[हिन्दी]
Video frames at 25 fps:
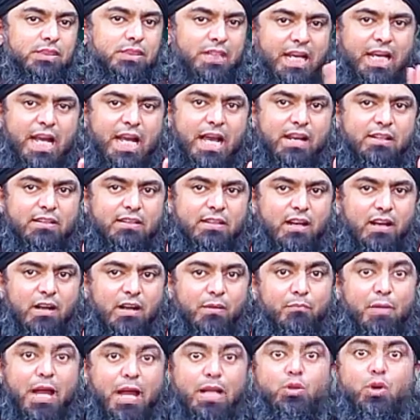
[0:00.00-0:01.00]
ये कह रहे थे ना
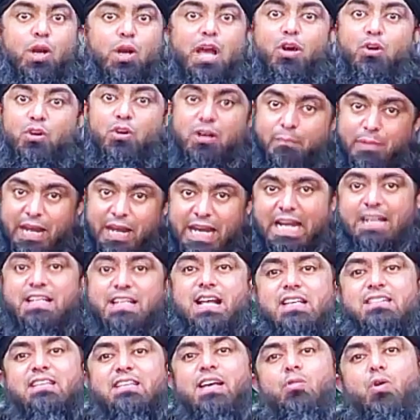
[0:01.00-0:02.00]
मैं तो कह रहा हूं नबी के
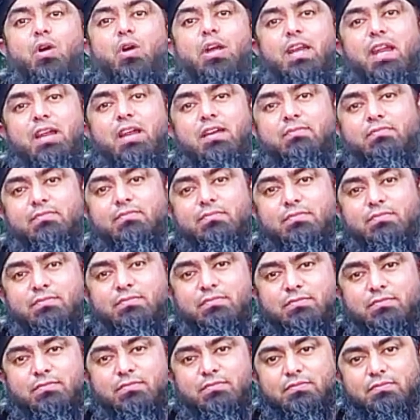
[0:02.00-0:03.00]
जैसा कोई नहीं
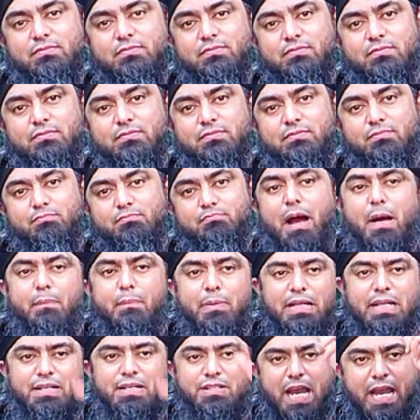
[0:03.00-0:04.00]

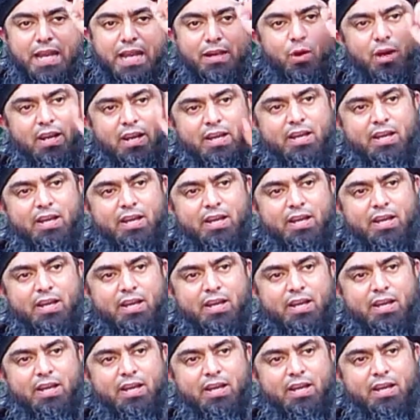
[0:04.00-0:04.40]
बाबे दे शाही कोई